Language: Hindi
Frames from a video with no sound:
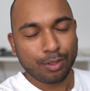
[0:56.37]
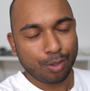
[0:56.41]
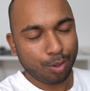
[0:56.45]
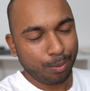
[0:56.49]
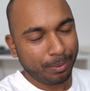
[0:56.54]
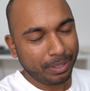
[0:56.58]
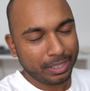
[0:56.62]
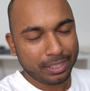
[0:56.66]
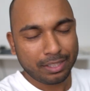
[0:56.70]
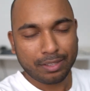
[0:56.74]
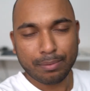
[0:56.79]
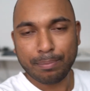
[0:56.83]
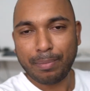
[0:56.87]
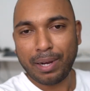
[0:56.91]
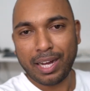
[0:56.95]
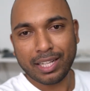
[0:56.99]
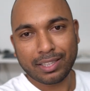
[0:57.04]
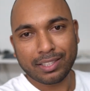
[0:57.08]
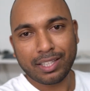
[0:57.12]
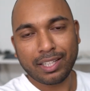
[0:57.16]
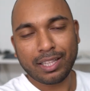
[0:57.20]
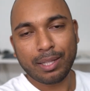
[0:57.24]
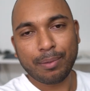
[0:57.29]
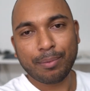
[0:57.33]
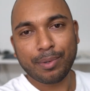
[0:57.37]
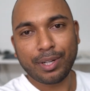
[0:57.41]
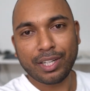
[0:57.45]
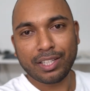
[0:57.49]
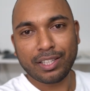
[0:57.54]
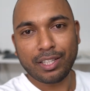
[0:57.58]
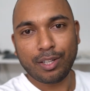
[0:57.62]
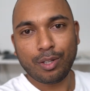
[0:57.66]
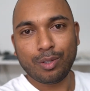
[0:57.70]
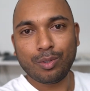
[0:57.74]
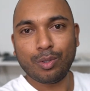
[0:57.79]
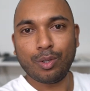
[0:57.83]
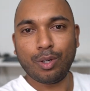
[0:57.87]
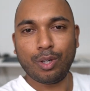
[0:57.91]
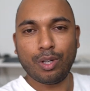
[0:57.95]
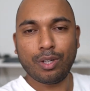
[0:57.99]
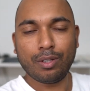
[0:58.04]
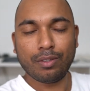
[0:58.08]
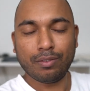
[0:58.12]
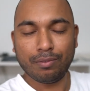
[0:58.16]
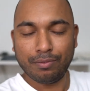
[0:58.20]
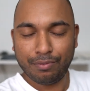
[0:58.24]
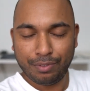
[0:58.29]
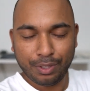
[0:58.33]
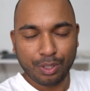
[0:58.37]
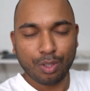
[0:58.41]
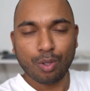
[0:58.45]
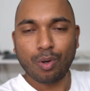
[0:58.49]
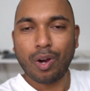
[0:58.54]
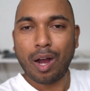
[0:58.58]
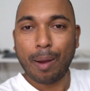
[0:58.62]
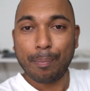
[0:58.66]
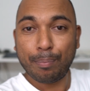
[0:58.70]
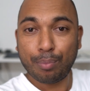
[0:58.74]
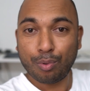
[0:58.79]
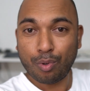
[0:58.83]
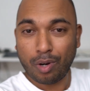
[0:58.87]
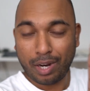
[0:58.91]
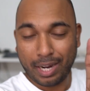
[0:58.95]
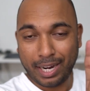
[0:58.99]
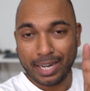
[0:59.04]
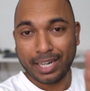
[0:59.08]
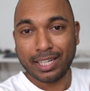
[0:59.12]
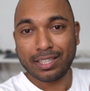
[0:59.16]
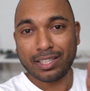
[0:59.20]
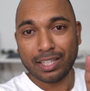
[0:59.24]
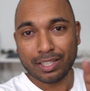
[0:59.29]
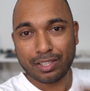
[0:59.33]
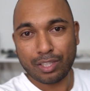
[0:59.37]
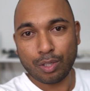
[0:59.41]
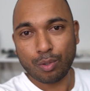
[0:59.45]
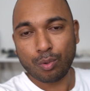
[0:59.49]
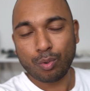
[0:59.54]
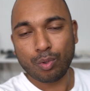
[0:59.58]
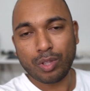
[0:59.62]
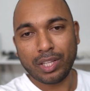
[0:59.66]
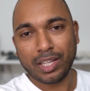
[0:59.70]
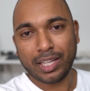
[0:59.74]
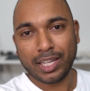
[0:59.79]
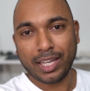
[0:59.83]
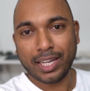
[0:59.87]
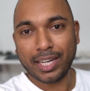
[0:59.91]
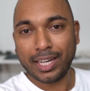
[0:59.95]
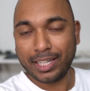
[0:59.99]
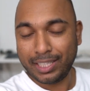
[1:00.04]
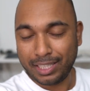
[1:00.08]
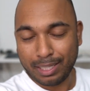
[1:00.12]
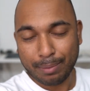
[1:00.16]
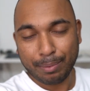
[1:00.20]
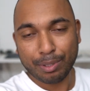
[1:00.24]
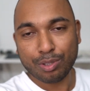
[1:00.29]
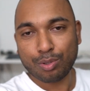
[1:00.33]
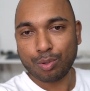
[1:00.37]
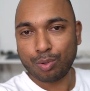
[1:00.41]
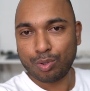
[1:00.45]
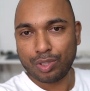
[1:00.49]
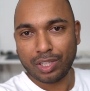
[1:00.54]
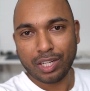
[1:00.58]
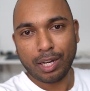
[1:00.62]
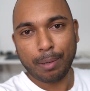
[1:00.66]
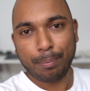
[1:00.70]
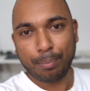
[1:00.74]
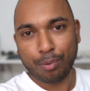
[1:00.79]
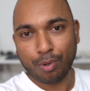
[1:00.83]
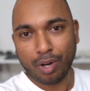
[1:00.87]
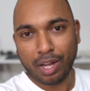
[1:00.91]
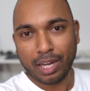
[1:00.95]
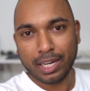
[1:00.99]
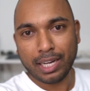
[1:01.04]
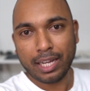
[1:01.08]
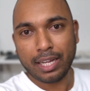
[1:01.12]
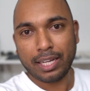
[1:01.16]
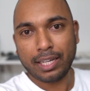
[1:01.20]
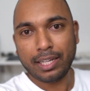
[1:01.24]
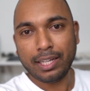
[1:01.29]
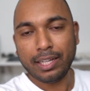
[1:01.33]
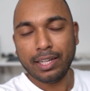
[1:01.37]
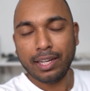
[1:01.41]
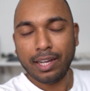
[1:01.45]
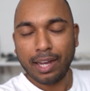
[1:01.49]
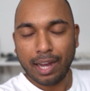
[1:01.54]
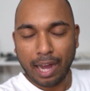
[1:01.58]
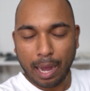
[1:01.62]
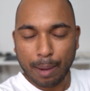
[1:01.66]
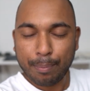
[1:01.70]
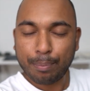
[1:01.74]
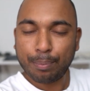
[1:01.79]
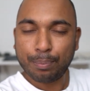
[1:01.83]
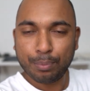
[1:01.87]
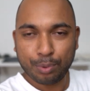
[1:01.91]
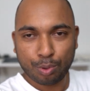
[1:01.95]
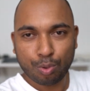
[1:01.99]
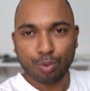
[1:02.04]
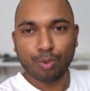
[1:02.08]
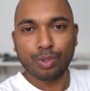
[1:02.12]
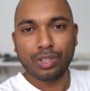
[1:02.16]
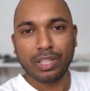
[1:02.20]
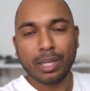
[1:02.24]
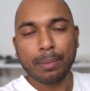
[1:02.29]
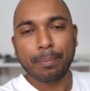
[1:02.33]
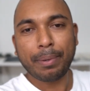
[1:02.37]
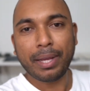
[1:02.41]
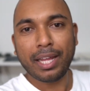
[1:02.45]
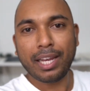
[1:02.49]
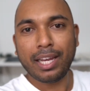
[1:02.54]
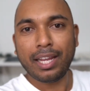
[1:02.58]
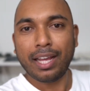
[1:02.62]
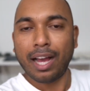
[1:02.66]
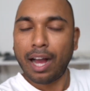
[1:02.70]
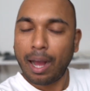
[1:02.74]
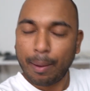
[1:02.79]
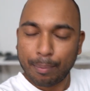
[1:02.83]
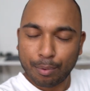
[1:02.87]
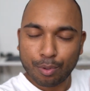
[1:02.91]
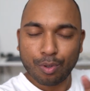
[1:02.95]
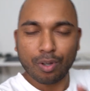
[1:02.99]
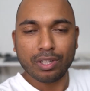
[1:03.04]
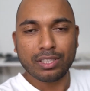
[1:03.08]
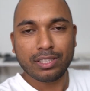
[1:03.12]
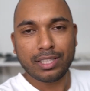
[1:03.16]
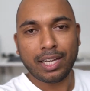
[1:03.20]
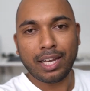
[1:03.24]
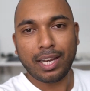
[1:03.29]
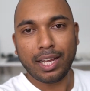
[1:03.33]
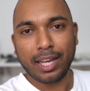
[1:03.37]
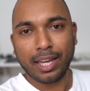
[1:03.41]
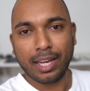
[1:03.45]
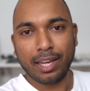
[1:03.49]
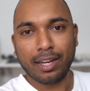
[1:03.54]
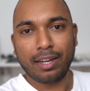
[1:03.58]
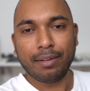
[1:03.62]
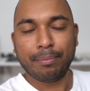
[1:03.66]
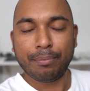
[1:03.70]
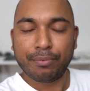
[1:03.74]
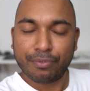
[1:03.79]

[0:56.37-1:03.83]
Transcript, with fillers: तो बस बात ख़त्म करता हूँ और वीडियो आप पूरा एंड तक ज़रूर देखिएगा ये मत सोचिएगा पुराना है आप सुनिए पहले आपको अच्छा लगेगा